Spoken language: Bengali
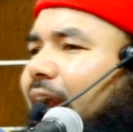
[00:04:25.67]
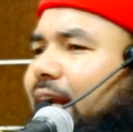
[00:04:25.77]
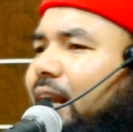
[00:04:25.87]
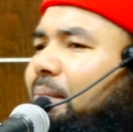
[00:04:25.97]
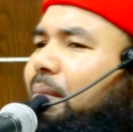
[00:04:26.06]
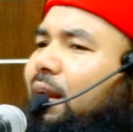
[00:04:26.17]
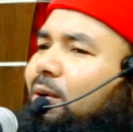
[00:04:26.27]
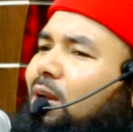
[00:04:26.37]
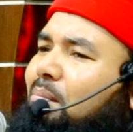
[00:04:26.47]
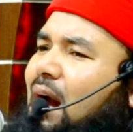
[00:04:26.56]
এক নাম্বার
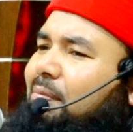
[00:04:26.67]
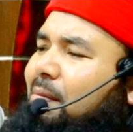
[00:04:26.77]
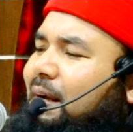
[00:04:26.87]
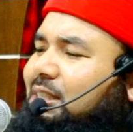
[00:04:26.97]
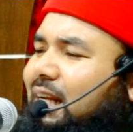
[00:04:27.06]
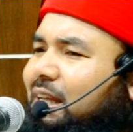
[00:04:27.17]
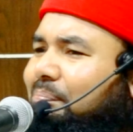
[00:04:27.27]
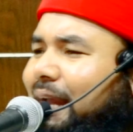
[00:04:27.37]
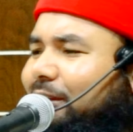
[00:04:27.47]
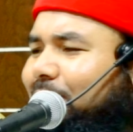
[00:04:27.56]
হলো মা বাবার সাথে
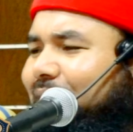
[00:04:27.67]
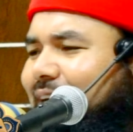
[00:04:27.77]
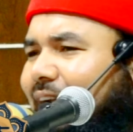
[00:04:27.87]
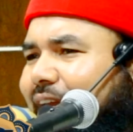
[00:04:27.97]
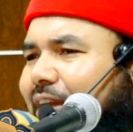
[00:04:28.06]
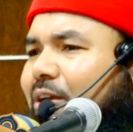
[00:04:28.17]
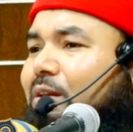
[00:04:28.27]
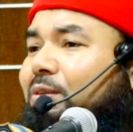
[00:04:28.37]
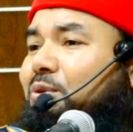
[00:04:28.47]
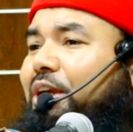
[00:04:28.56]
বিয়াদবিকারী
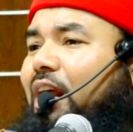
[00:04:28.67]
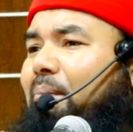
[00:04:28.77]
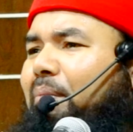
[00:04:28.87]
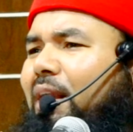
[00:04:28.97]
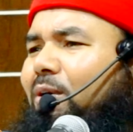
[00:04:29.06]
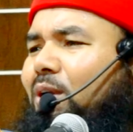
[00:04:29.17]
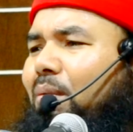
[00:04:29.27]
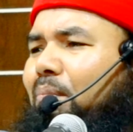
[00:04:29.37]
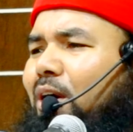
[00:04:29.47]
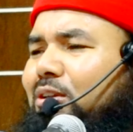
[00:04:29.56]
দুই নাম্বার হলো
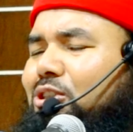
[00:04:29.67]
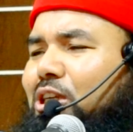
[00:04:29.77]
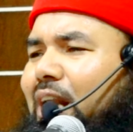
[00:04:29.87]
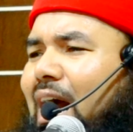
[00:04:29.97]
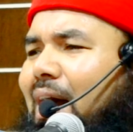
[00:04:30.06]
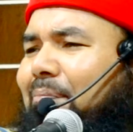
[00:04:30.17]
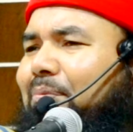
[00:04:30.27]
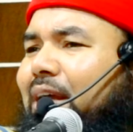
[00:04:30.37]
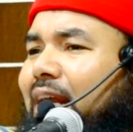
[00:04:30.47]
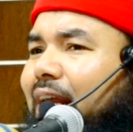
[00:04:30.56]
মদ শরাব
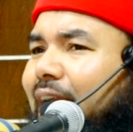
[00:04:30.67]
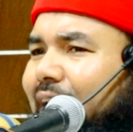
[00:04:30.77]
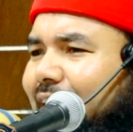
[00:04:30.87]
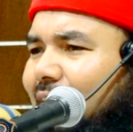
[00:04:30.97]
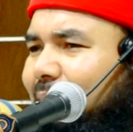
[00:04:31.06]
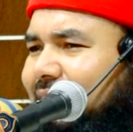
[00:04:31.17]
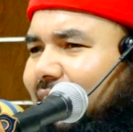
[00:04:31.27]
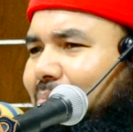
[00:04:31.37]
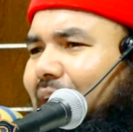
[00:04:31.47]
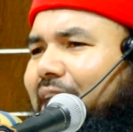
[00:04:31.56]
এই আবার
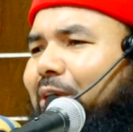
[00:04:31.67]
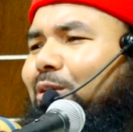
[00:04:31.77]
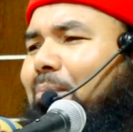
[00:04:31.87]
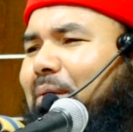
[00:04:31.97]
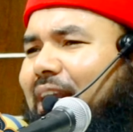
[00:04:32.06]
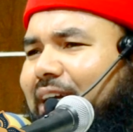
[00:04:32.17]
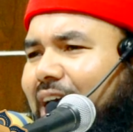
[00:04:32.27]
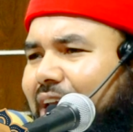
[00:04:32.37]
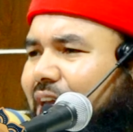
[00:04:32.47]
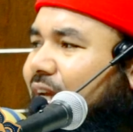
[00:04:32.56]
ট্যাবলেট এগুলো
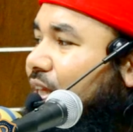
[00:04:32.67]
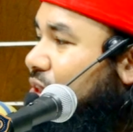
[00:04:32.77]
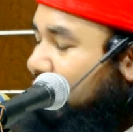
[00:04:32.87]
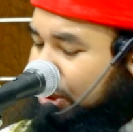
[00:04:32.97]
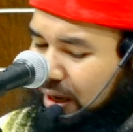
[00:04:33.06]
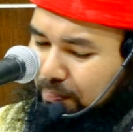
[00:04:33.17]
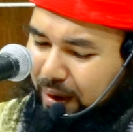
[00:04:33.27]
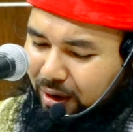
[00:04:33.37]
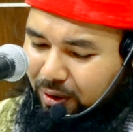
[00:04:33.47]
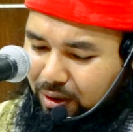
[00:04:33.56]
পানকারী তিন
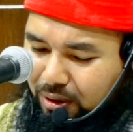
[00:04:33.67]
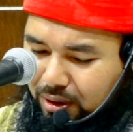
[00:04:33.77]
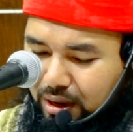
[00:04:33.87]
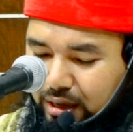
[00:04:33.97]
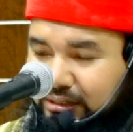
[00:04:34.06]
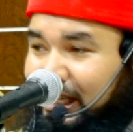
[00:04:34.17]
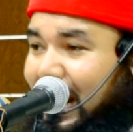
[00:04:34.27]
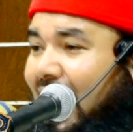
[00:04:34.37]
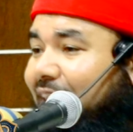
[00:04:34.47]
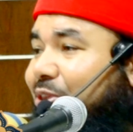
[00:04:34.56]
নাম্বার হলো
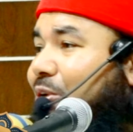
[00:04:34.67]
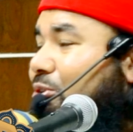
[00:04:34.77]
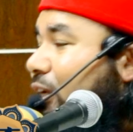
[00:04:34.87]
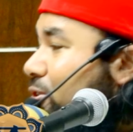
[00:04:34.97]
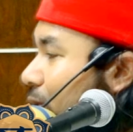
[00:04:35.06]
যারা আত্মীয়তার